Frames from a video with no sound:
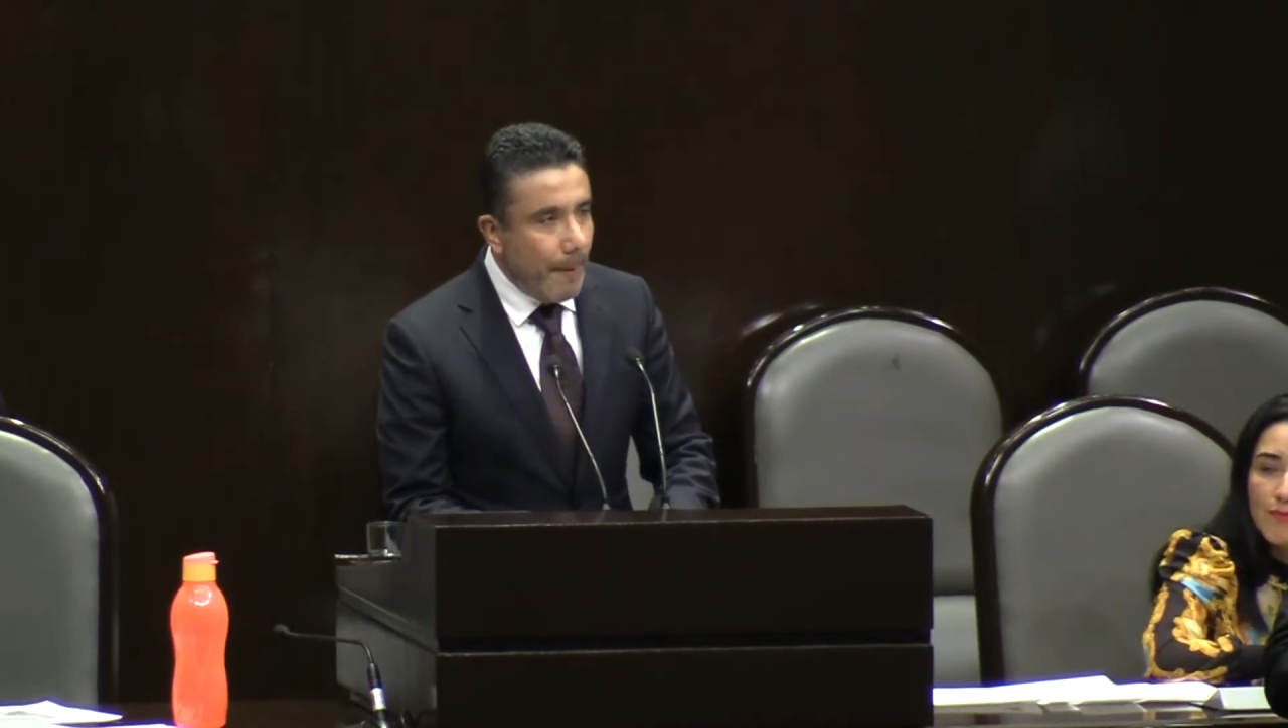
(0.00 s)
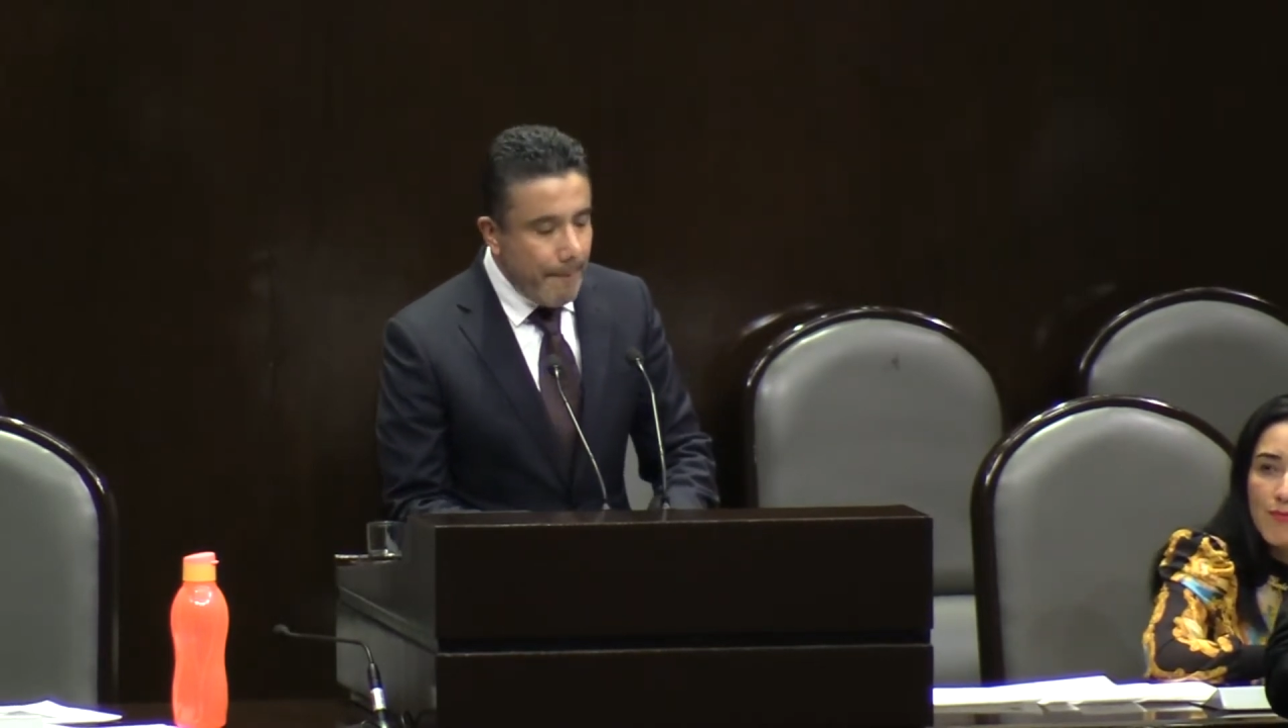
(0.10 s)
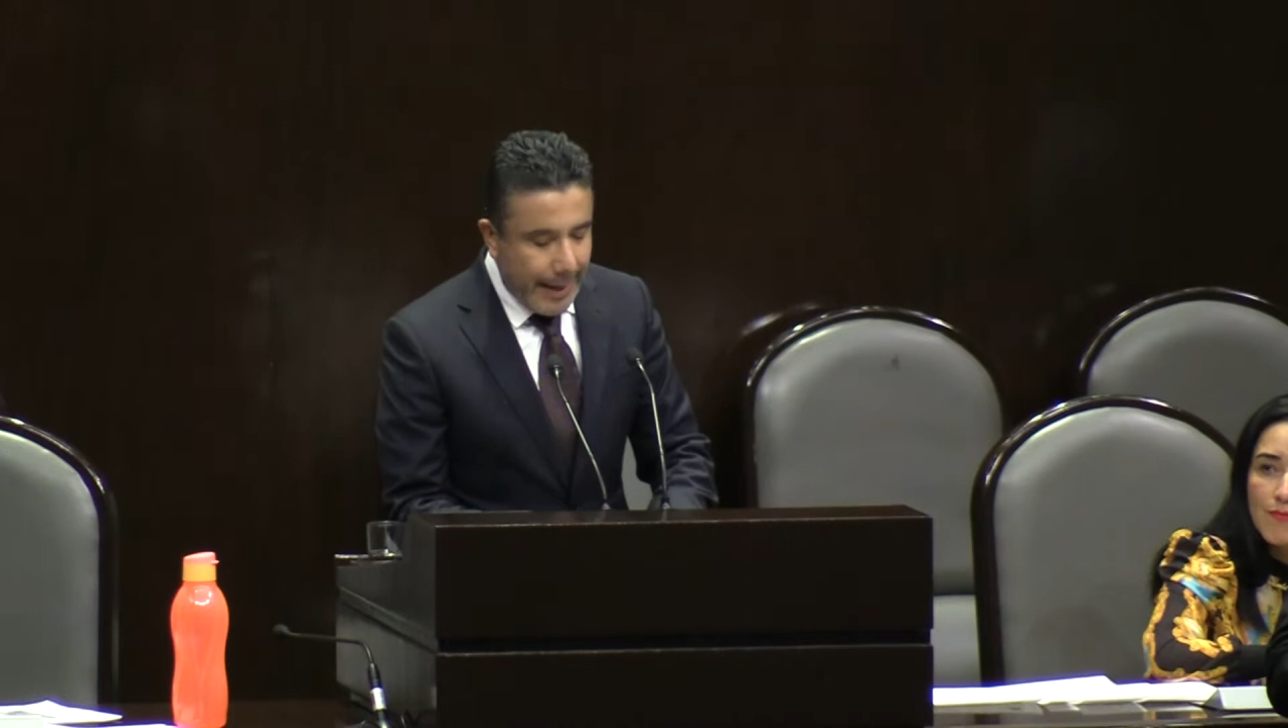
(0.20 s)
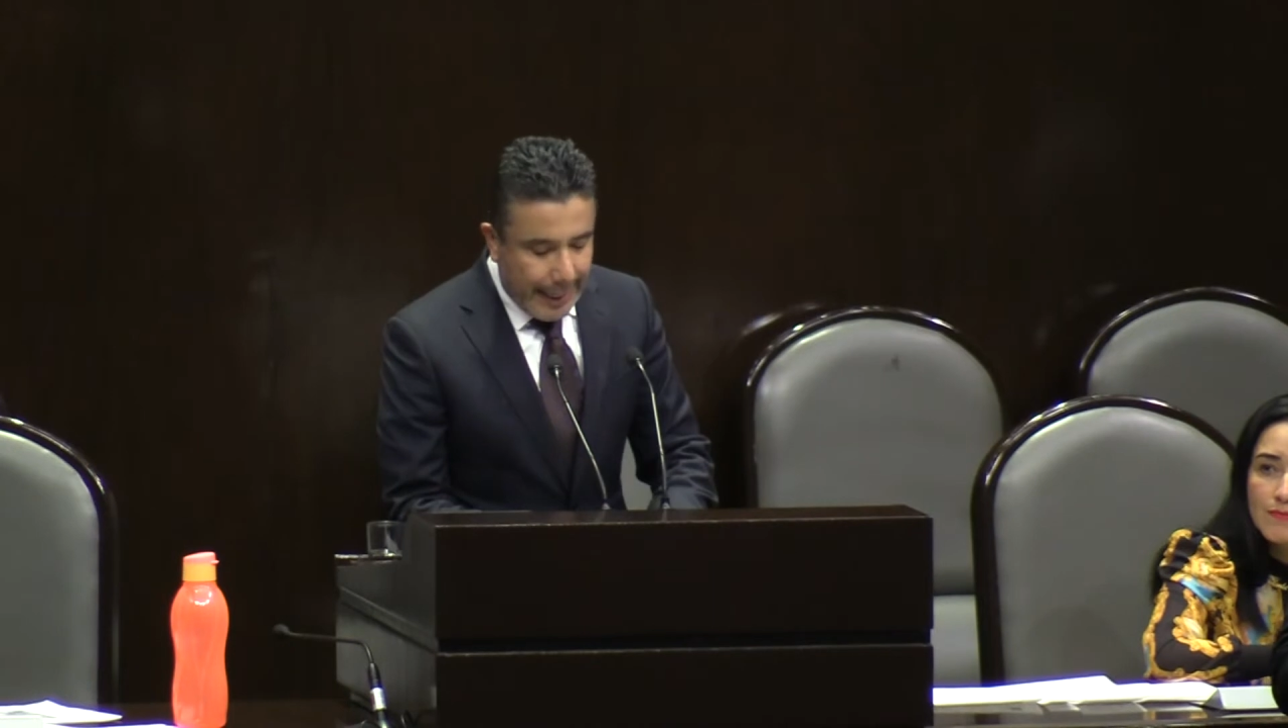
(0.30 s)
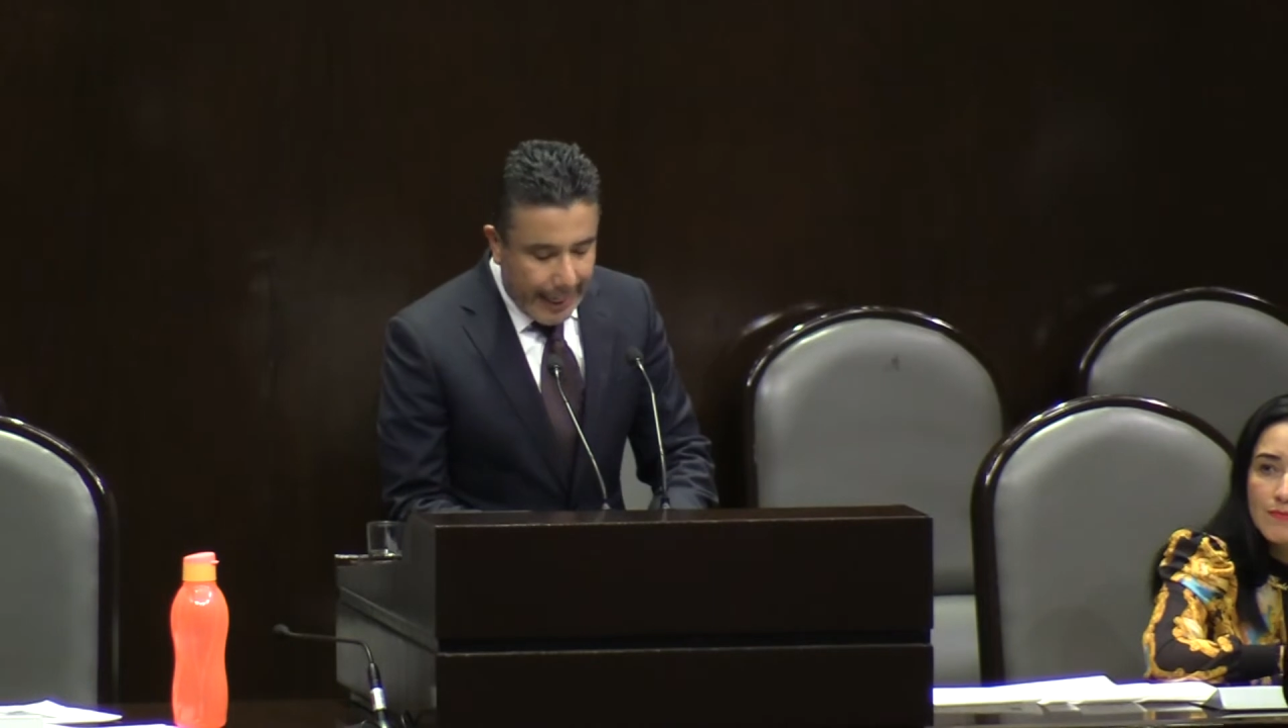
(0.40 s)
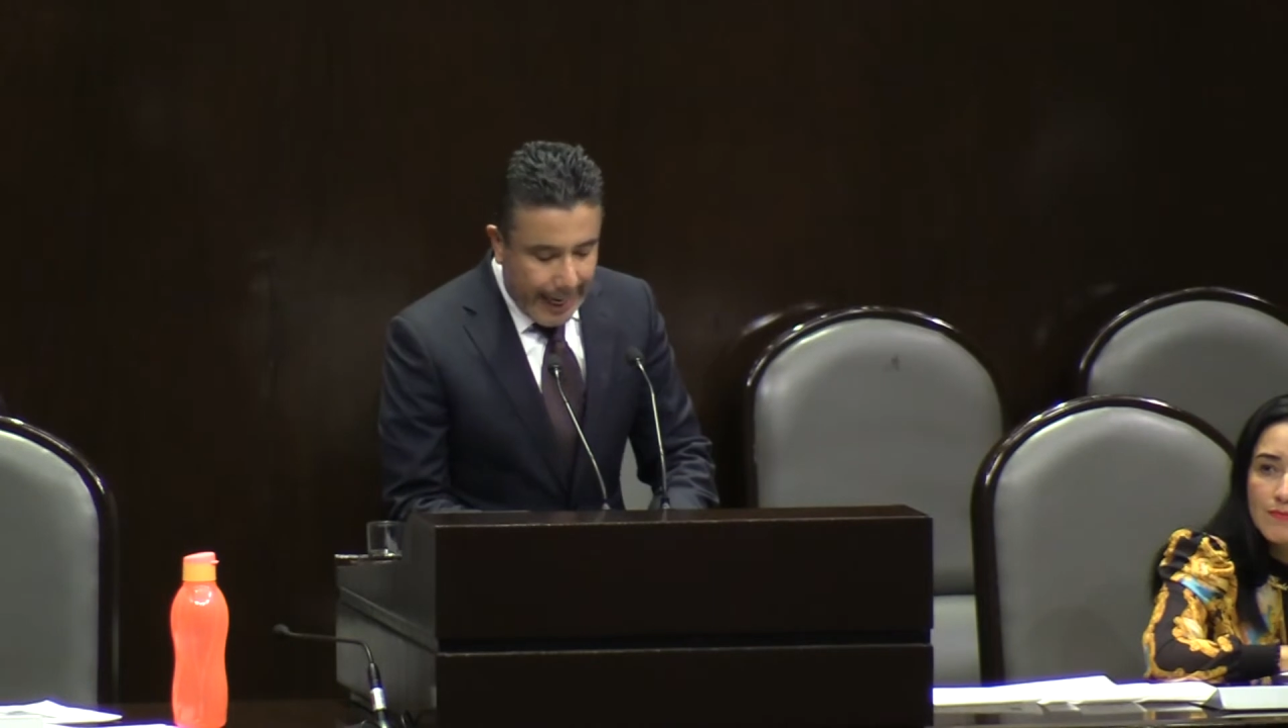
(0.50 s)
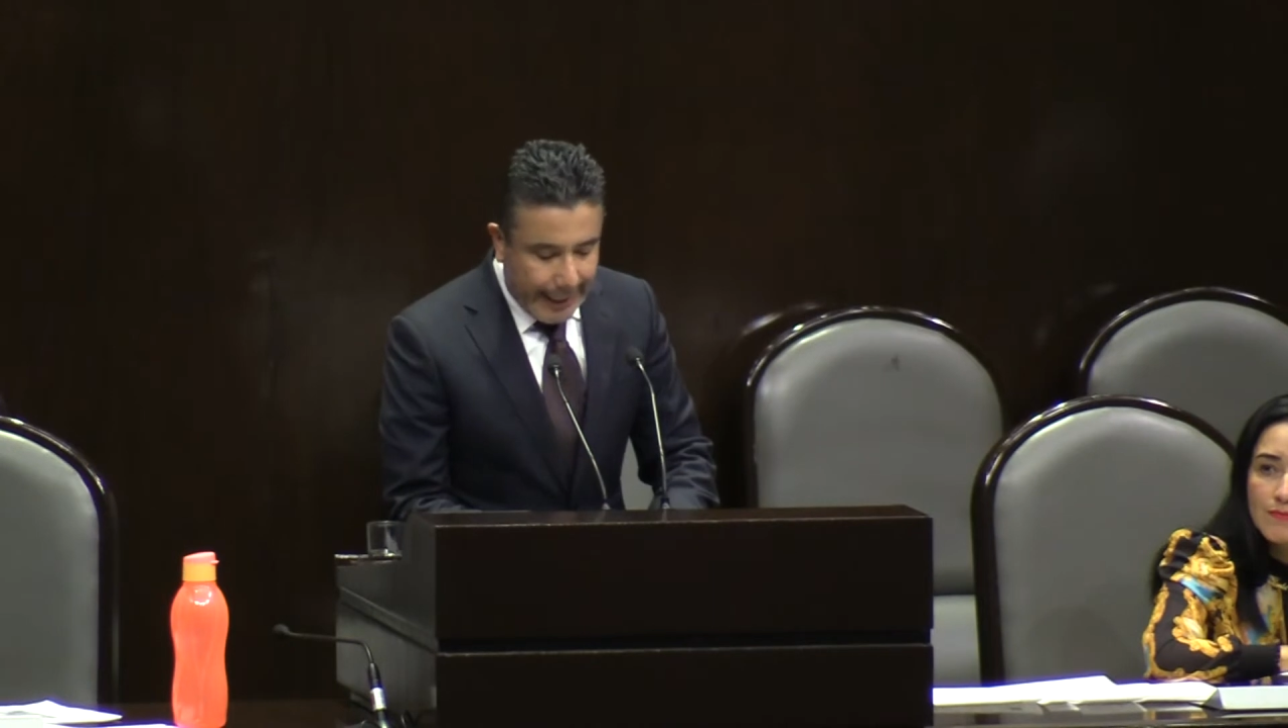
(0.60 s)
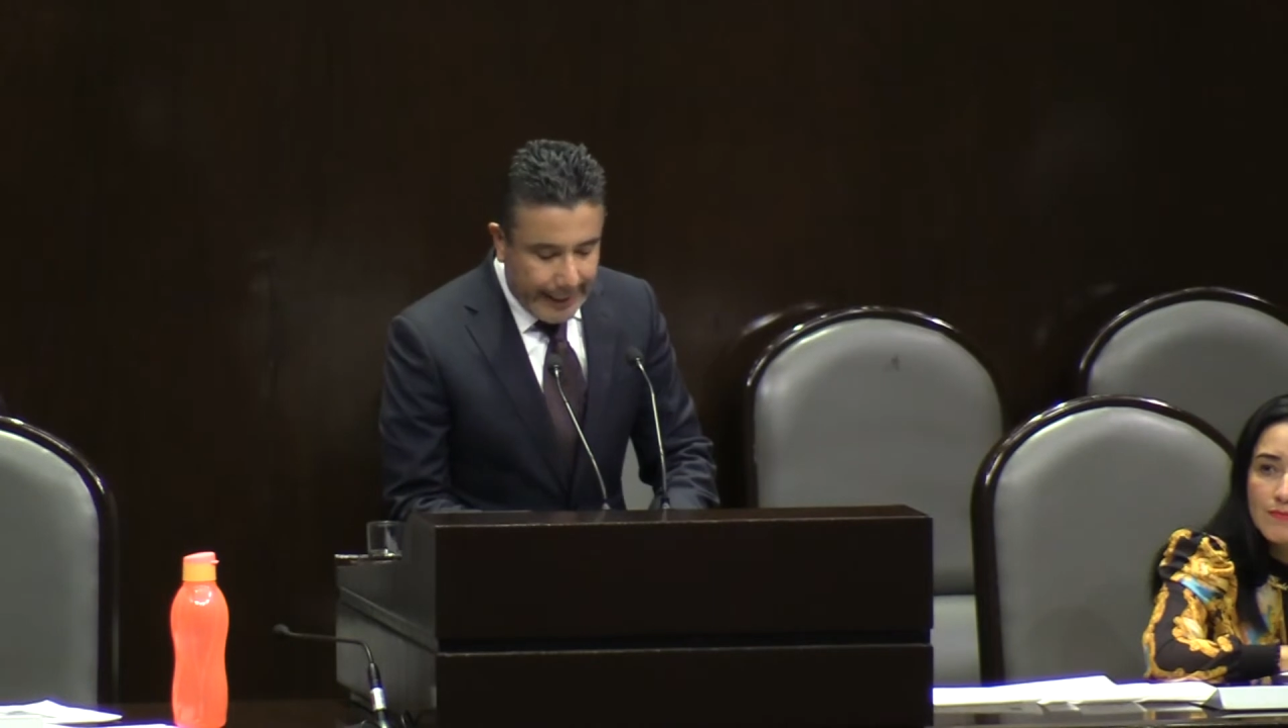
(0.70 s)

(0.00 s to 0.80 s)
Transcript: para la